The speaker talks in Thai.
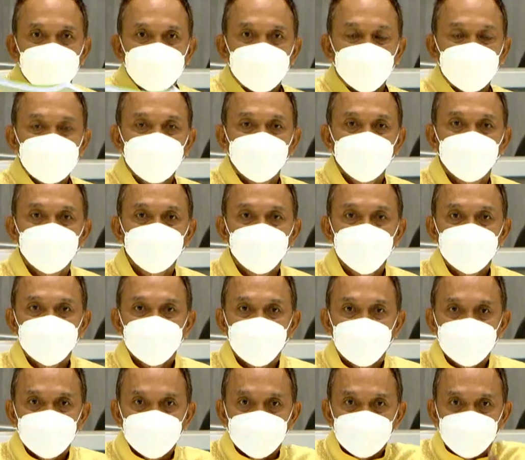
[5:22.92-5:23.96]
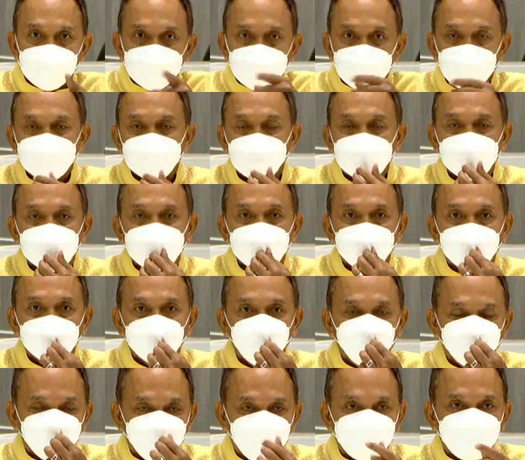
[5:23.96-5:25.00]
ท่านจะลุงวิทย์นั่งอยู่บนนั้นท่านก็รู้
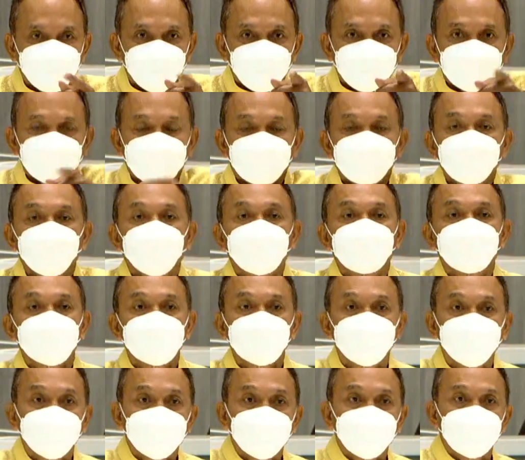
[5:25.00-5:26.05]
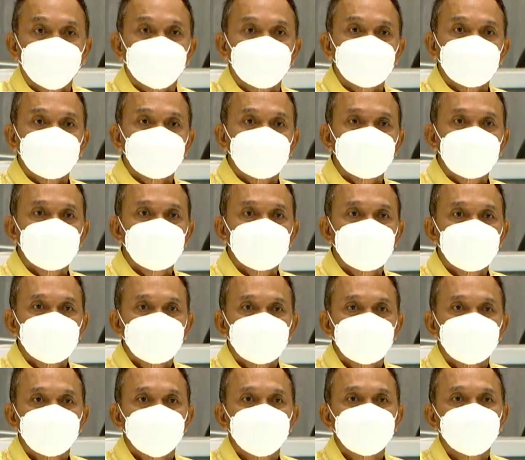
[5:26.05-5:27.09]
ดี ท่านเคยเป็นตำรวจมาด้วยอ่ะ
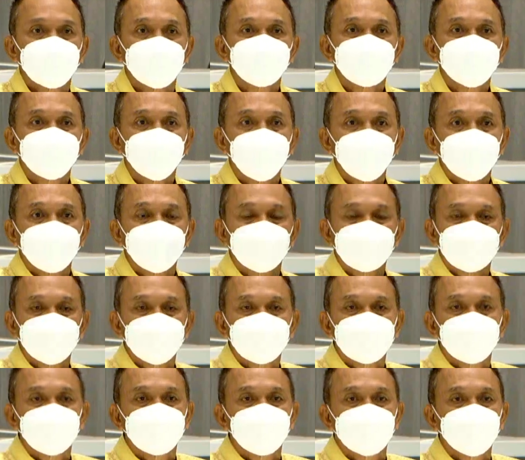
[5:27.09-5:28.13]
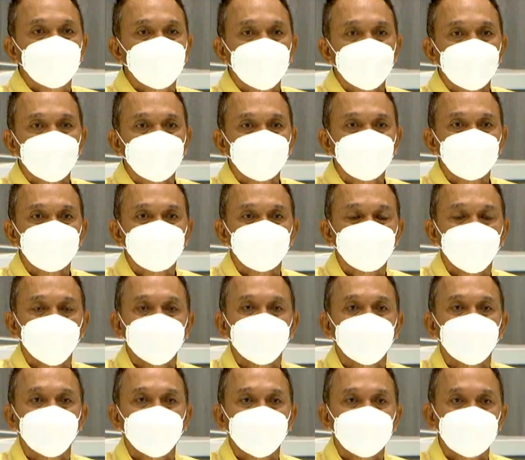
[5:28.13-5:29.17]
มันใช้ไม่ได้หรอกท่านเสนอไปก็ไป
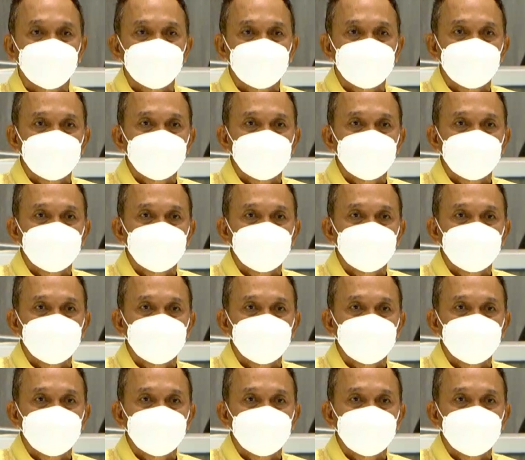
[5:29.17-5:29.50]
อย่างนั้นอ่ะ